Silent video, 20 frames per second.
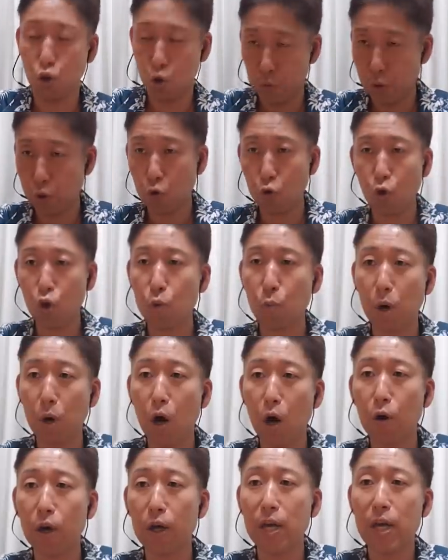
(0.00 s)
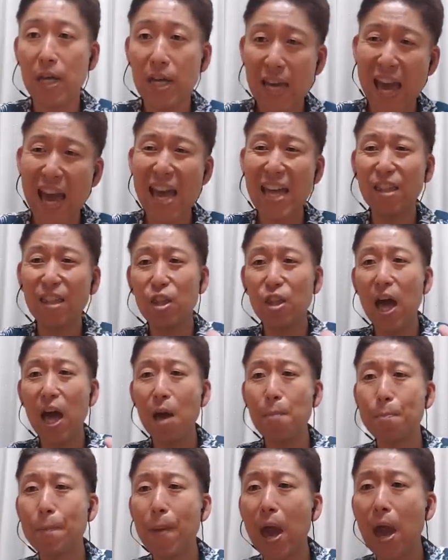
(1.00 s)
首の動きもかっこいい。現
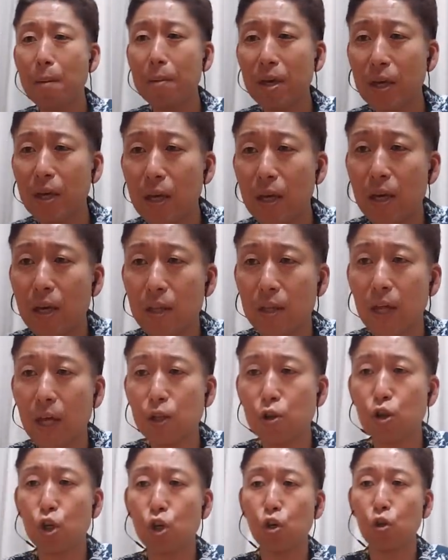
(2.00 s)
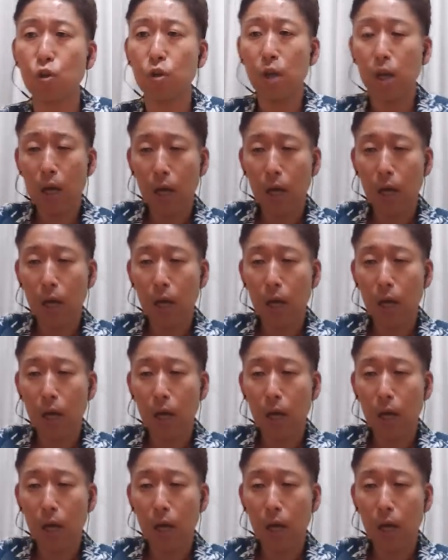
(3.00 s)
在、ベビー。さあ、ジュリくん。